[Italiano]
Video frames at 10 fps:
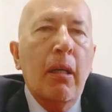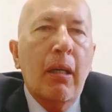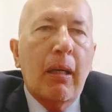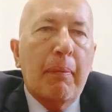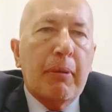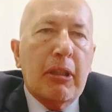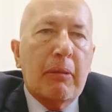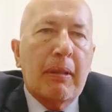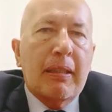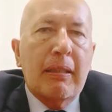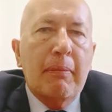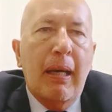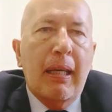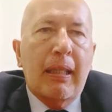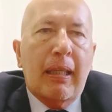La prossima
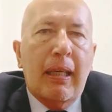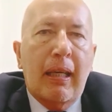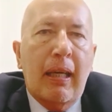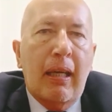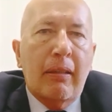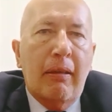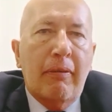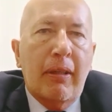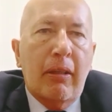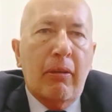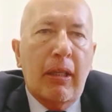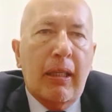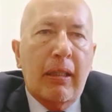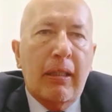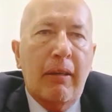settimana, che è davvero
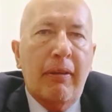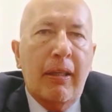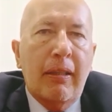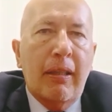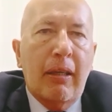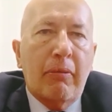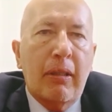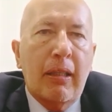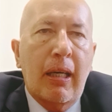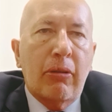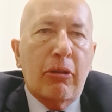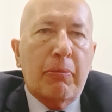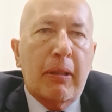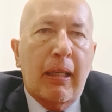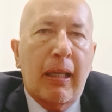ricca di eventi, Aquigliano
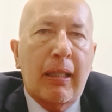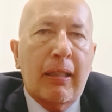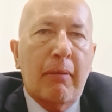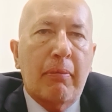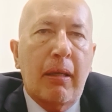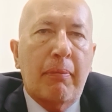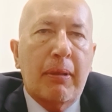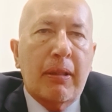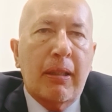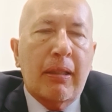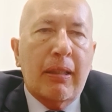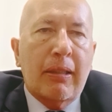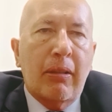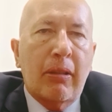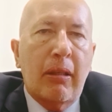ospiterà anche la
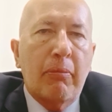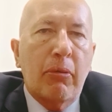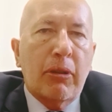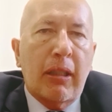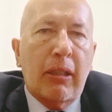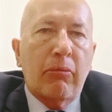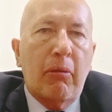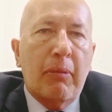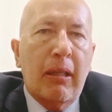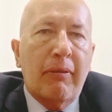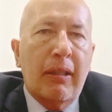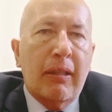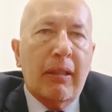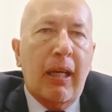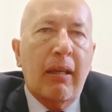presentazione del MUSAC
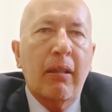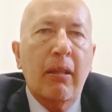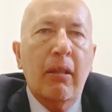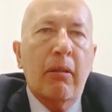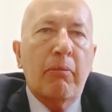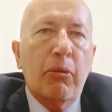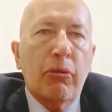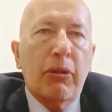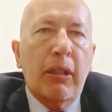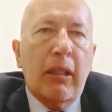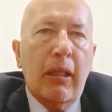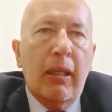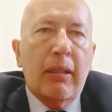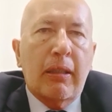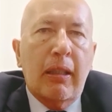2023, Music
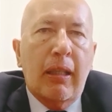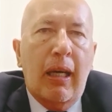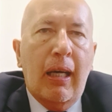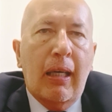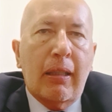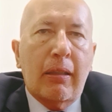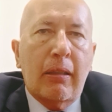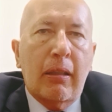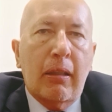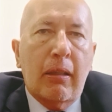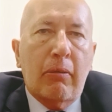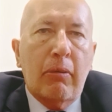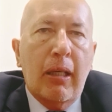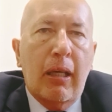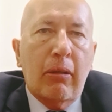e Street Art eh,
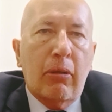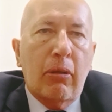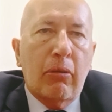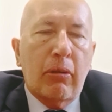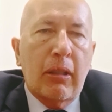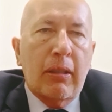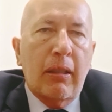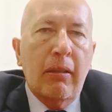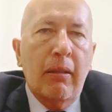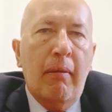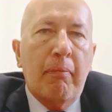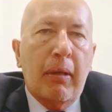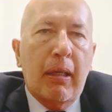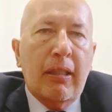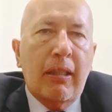Quigliano Contest.
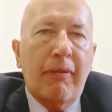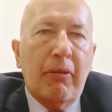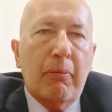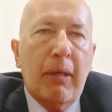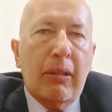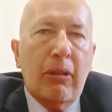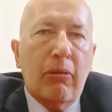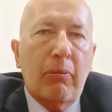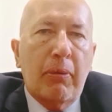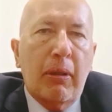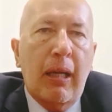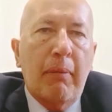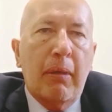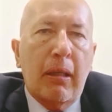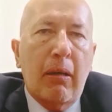Per essere informati sul
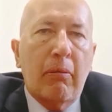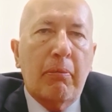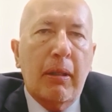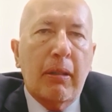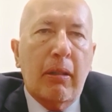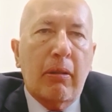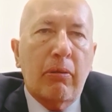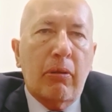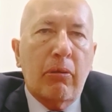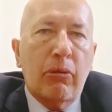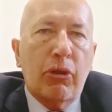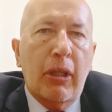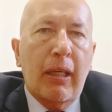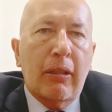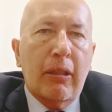programma, che comprende
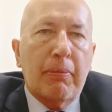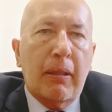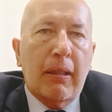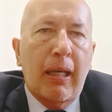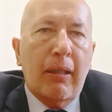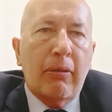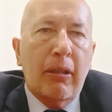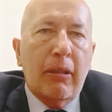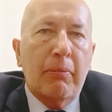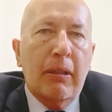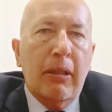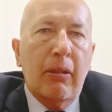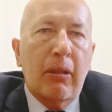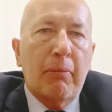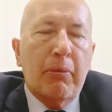concerti, spettacoli e
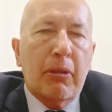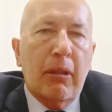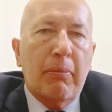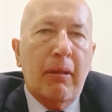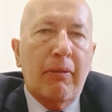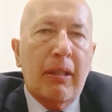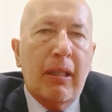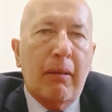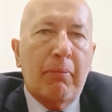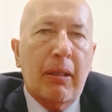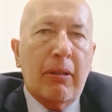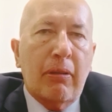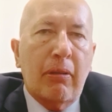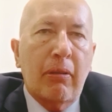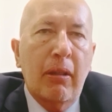esibizioni, è possibile venire
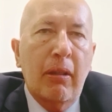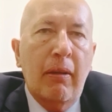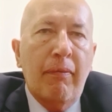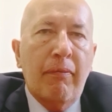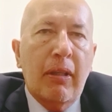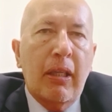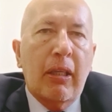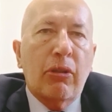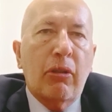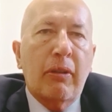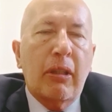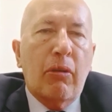presso venire giovedì